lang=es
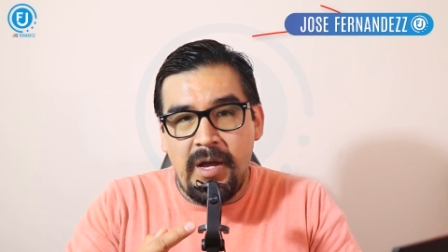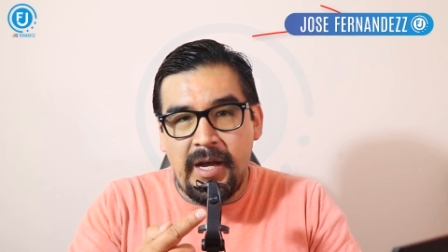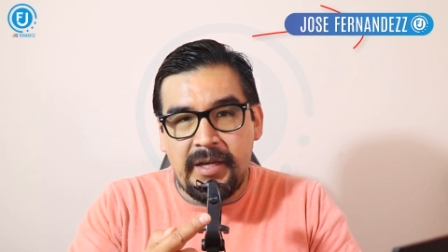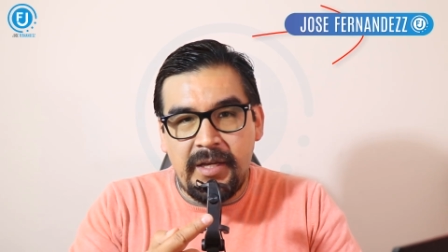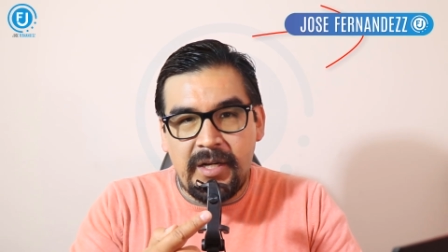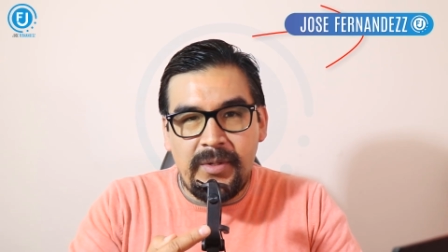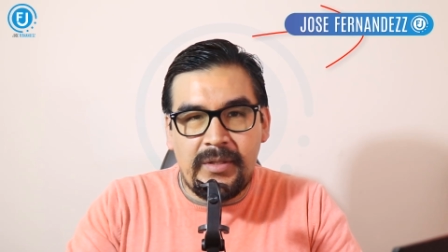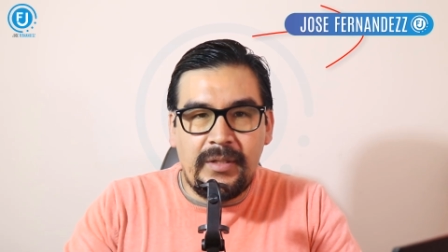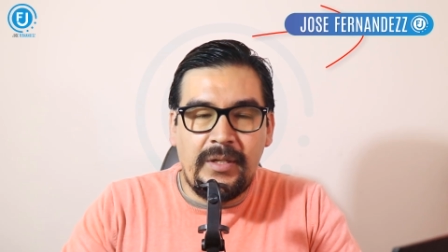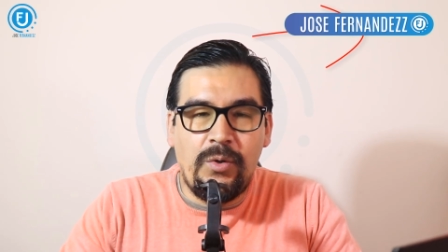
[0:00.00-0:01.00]
aquí
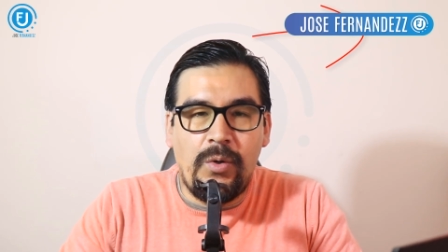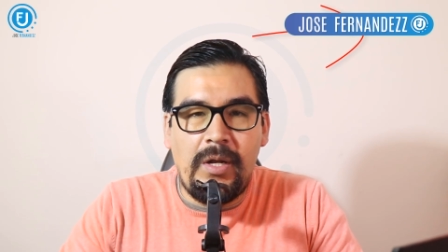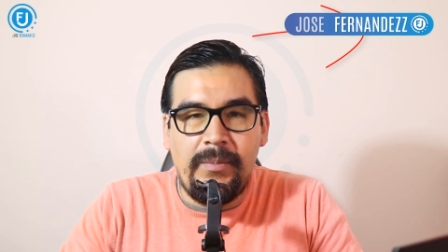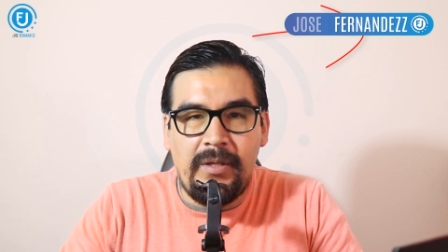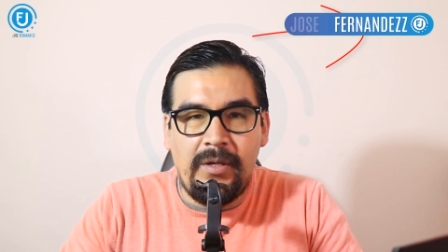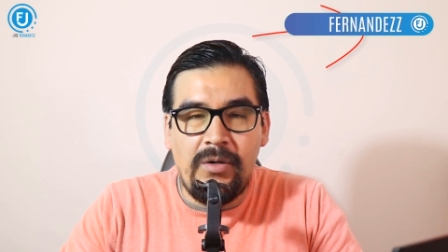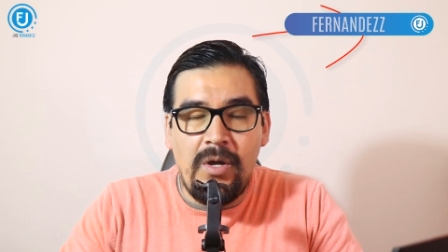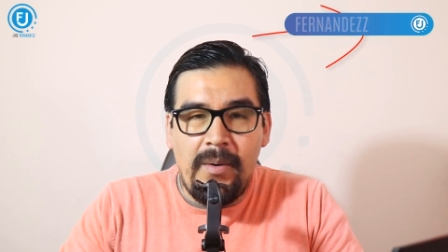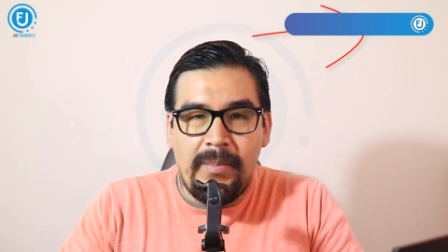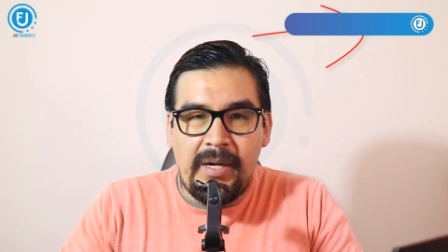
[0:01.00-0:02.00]
arriba te dejo el video
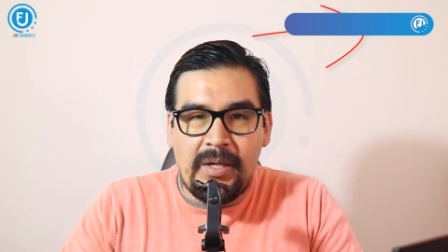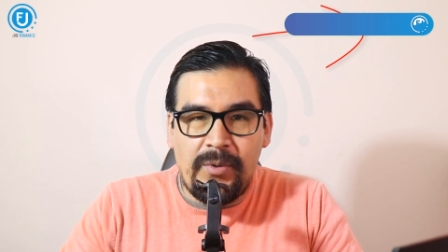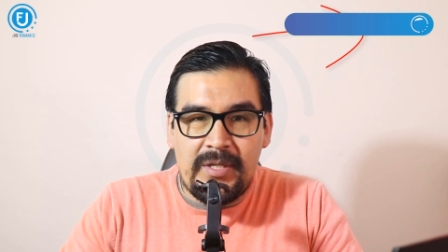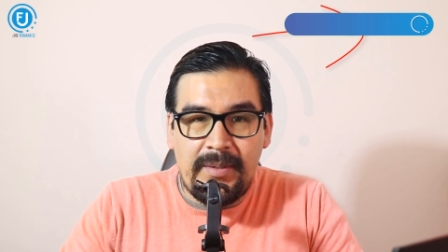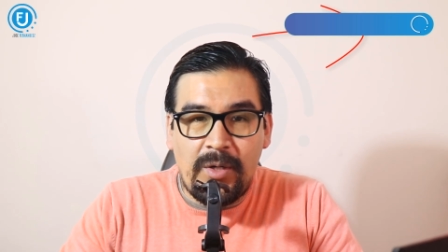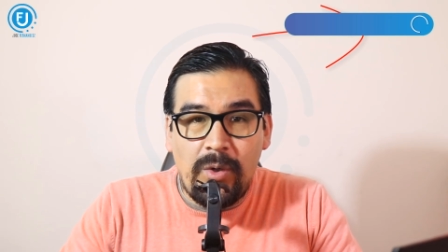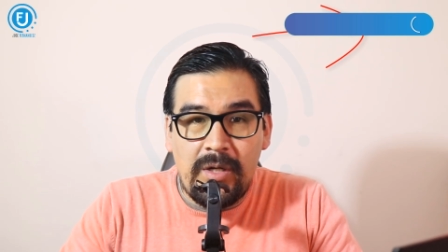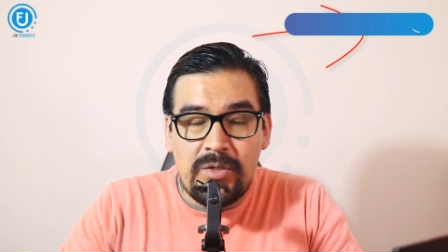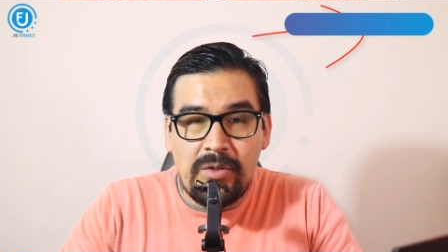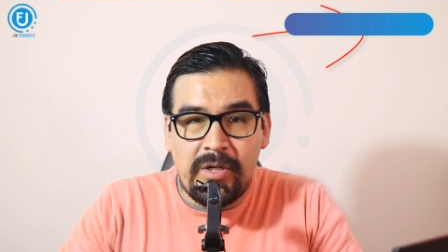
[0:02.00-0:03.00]
para que puedas saber
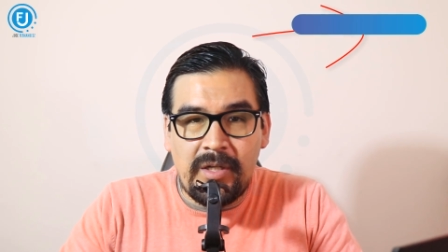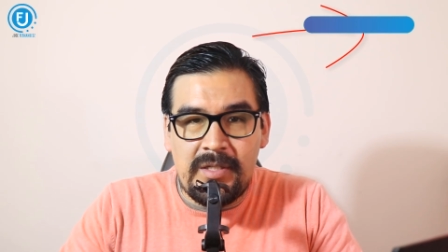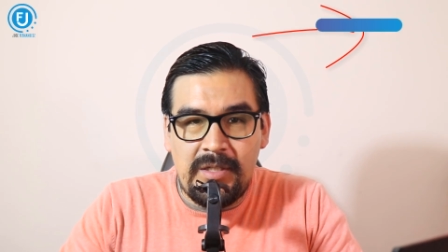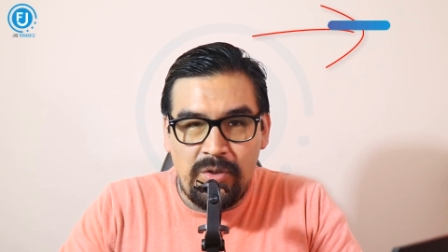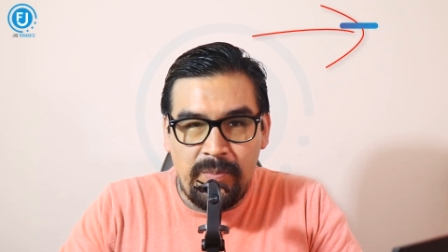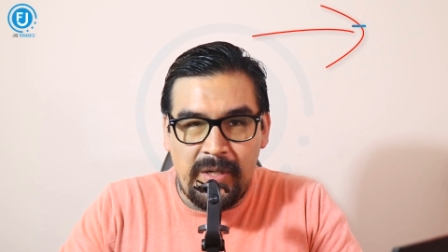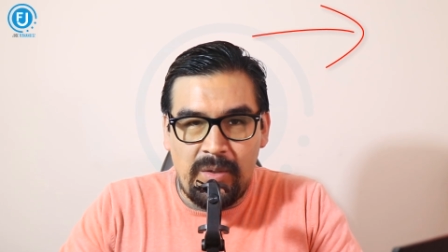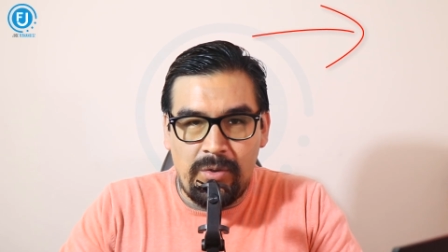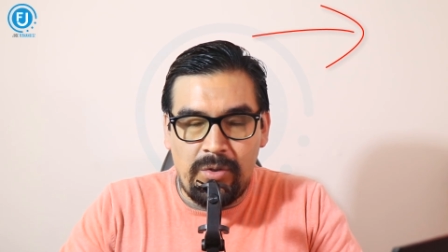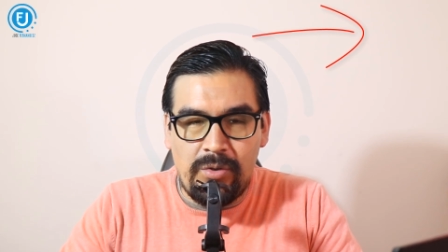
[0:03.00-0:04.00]
cuáles son los requisitos para
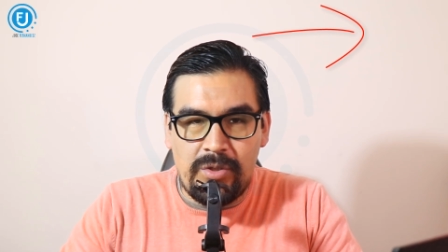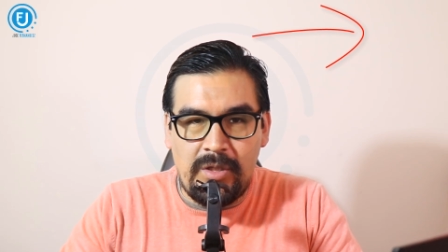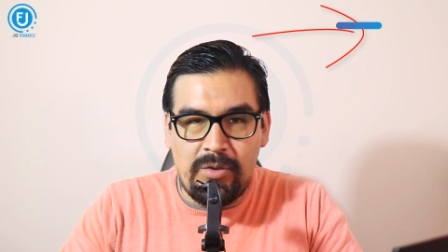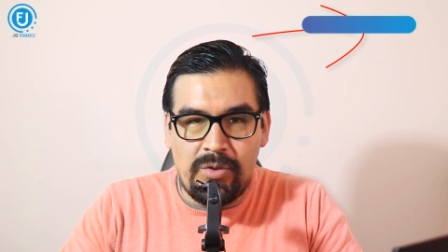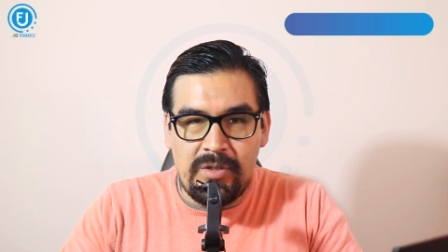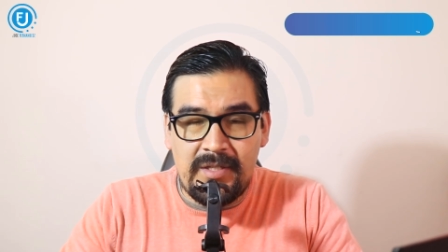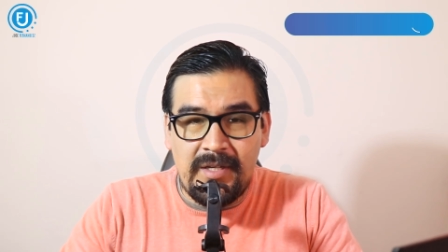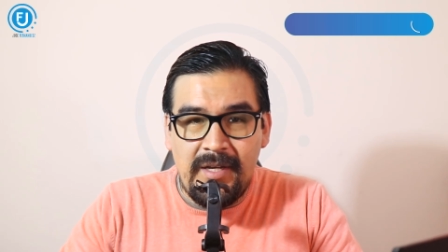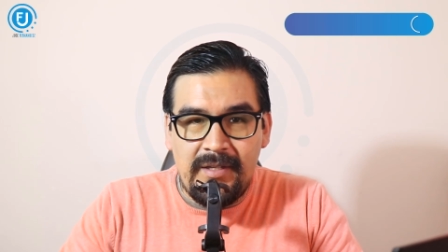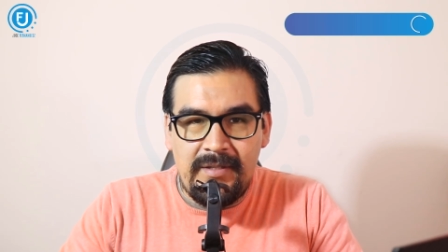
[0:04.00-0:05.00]
el bono
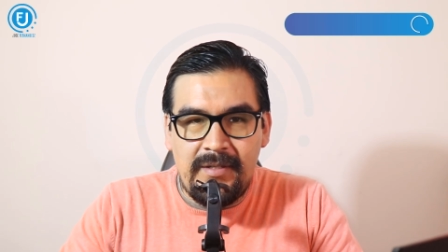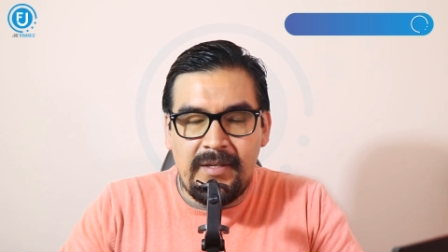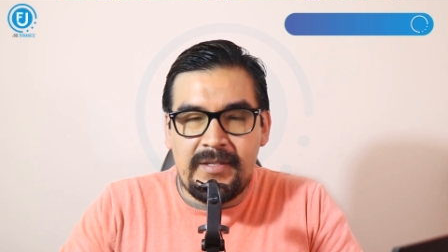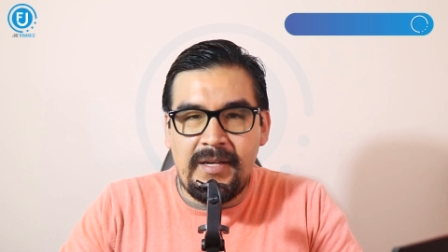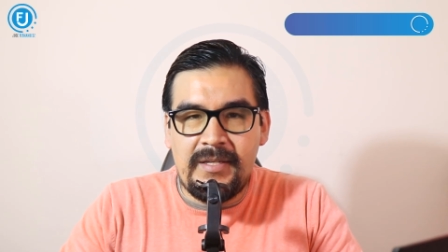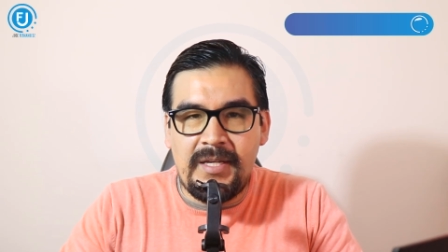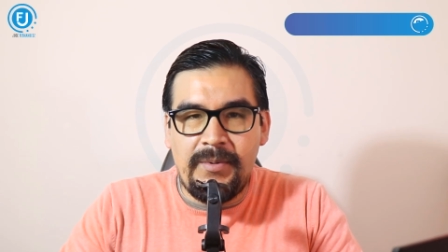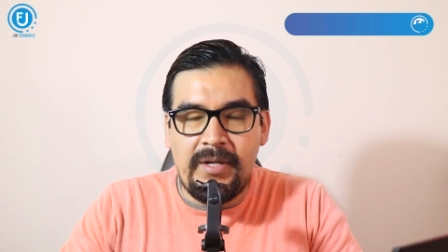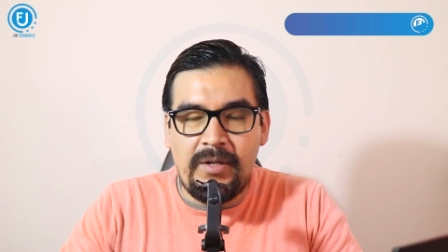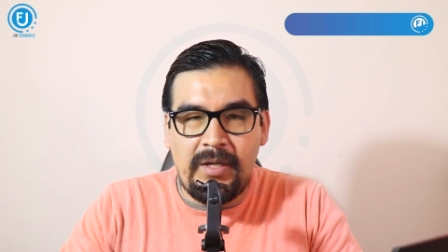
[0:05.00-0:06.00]
210 y si deseas
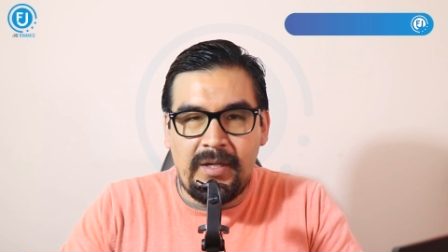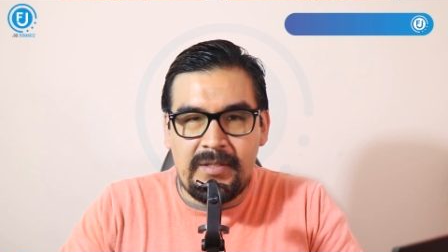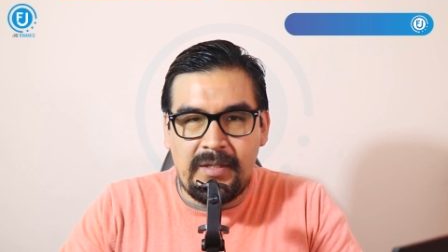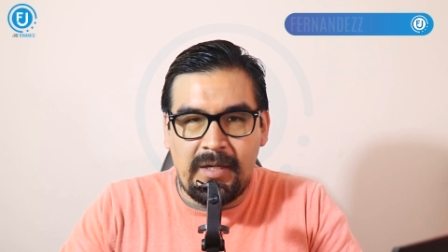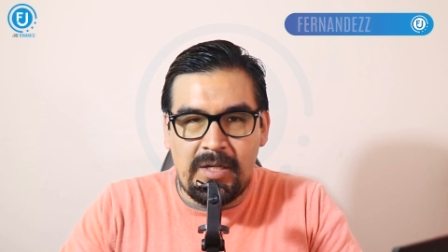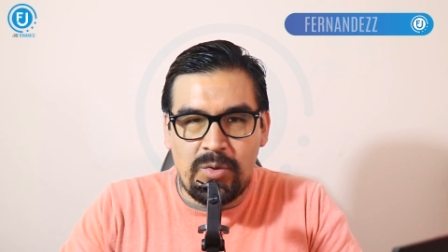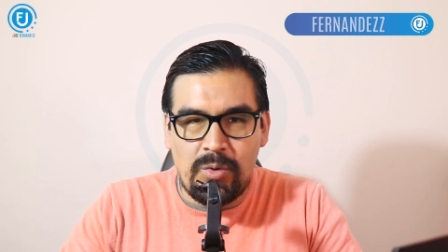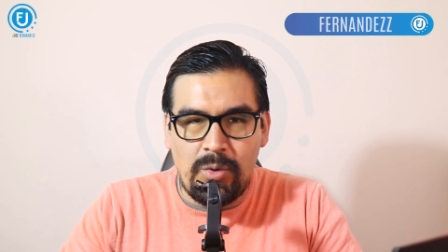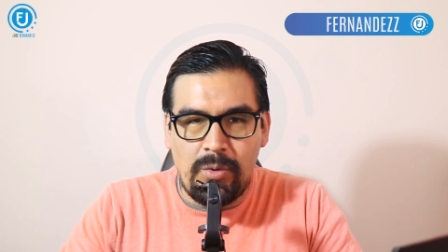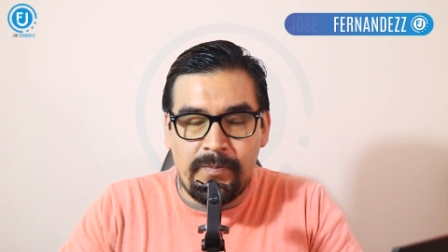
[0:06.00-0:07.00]
saber en este
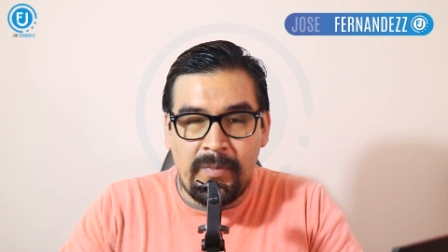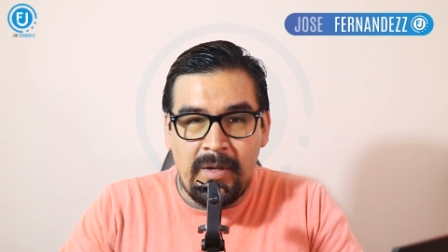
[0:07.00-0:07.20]
caso